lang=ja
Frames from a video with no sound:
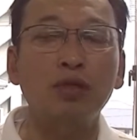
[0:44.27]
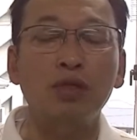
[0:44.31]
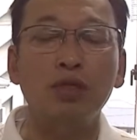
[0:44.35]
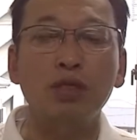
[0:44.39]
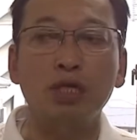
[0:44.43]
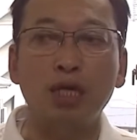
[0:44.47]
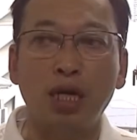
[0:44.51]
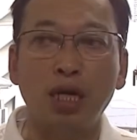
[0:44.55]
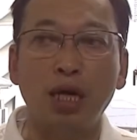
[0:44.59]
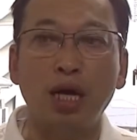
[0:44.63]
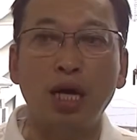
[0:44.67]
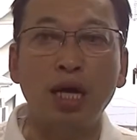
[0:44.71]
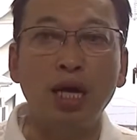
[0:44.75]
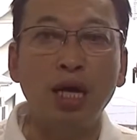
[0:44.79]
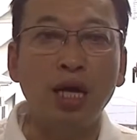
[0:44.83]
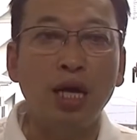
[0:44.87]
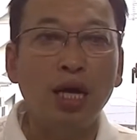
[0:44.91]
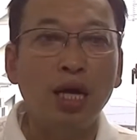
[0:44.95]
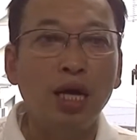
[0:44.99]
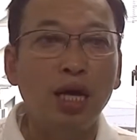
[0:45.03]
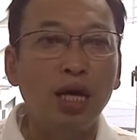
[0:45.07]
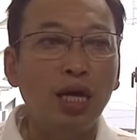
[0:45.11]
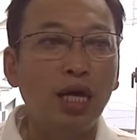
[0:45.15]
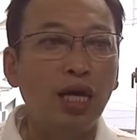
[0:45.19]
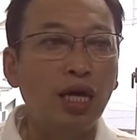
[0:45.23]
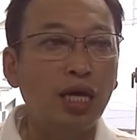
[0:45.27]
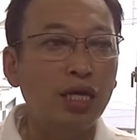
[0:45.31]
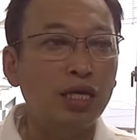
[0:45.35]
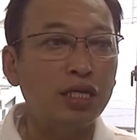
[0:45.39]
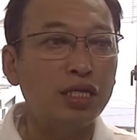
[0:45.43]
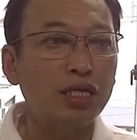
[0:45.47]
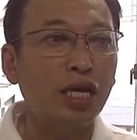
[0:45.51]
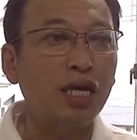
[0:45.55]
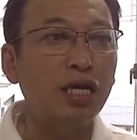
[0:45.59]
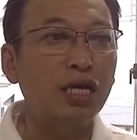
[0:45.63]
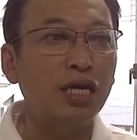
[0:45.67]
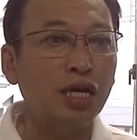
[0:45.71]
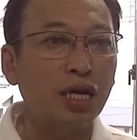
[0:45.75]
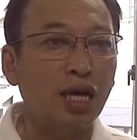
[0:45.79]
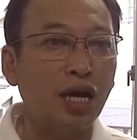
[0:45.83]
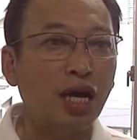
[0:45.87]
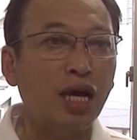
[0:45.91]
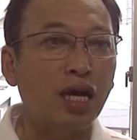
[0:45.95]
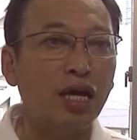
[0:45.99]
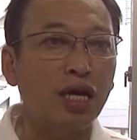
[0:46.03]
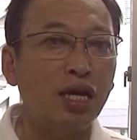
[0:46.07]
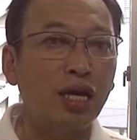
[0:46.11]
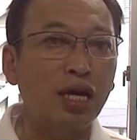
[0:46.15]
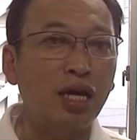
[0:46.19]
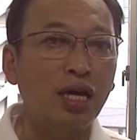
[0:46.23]
んですから、えー、社員
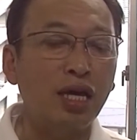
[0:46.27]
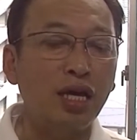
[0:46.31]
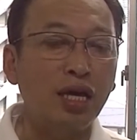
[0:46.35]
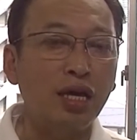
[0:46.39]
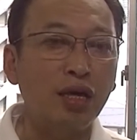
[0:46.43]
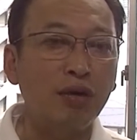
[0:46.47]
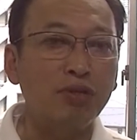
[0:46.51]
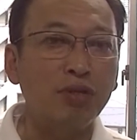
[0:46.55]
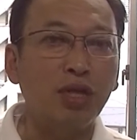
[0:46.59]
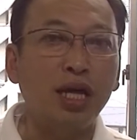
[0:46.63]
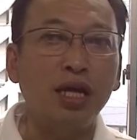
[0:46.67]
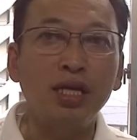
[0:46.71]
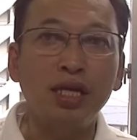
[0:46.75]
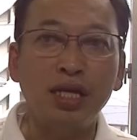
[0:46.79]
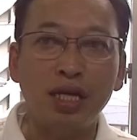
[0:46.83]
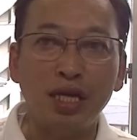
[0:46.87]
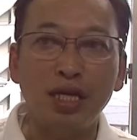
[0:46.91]
が、えー、2人、